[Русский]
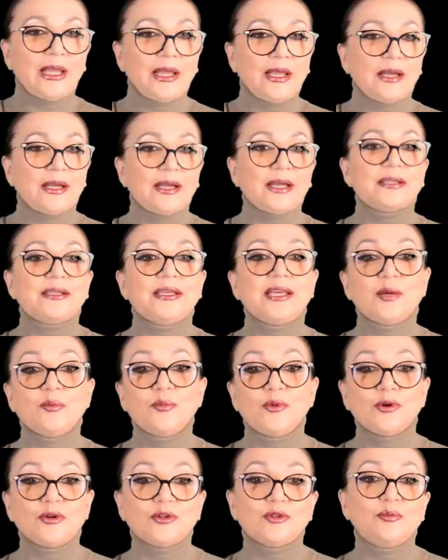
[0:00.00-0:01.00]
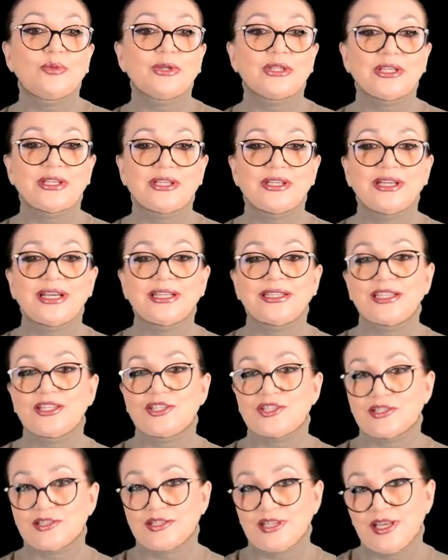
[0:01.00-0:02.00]
Какие могут быть
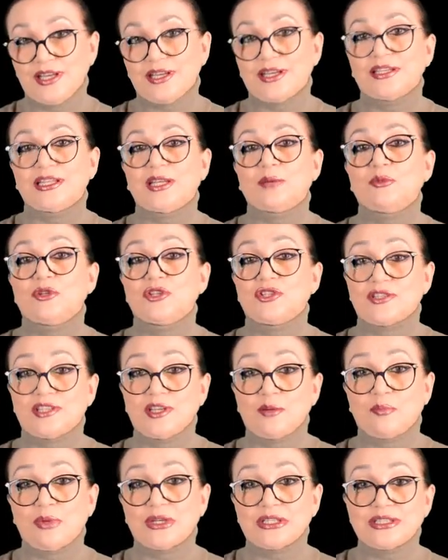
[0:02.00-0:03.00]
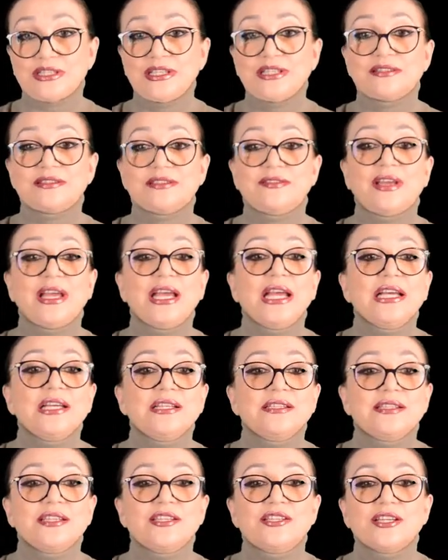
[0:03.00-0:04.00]
экологические и экономические последствия,
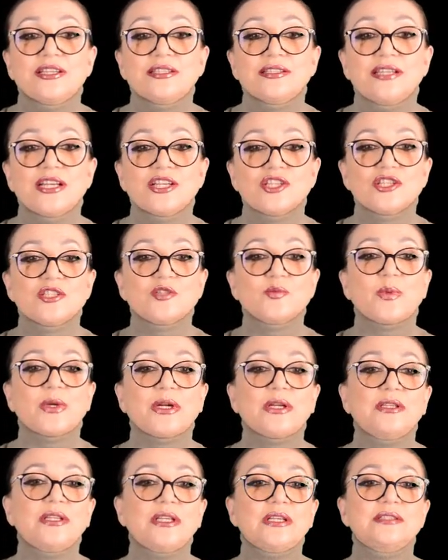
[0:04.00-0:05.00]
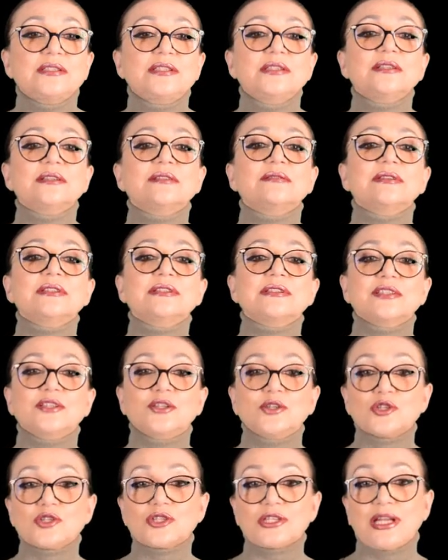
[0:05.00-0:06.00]
сейчас даже спрогнозировать
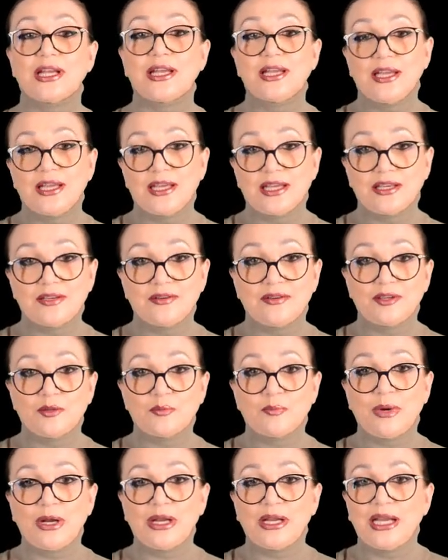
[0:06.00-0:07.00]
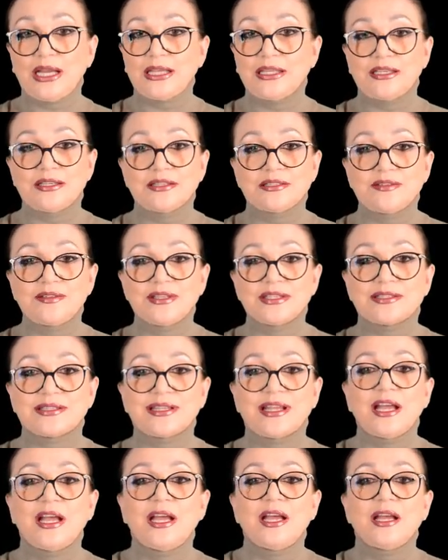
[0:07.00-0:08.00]
сложно. И ведь пока
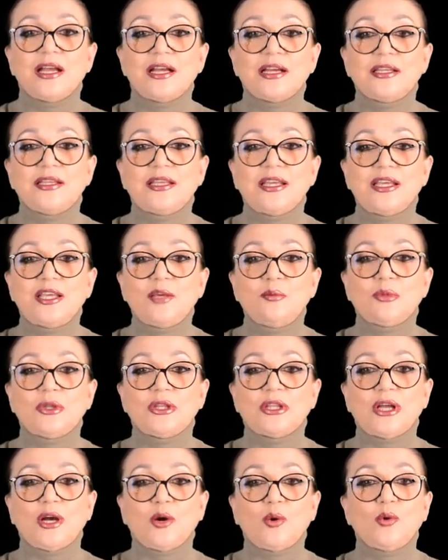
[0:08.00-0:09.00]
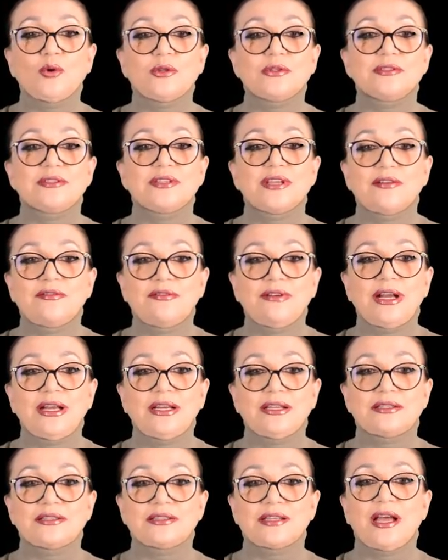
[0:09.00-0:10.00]
неизвестно, где именно он
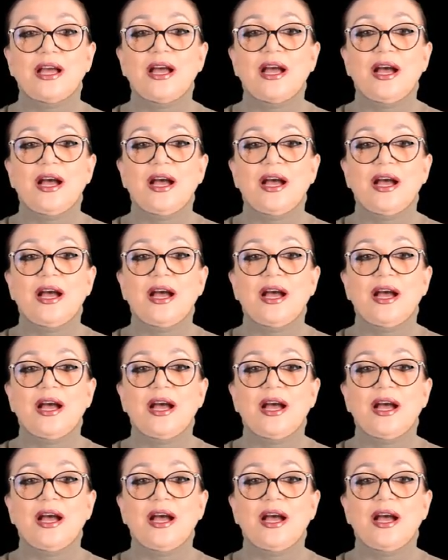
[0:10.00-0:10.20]
завалится,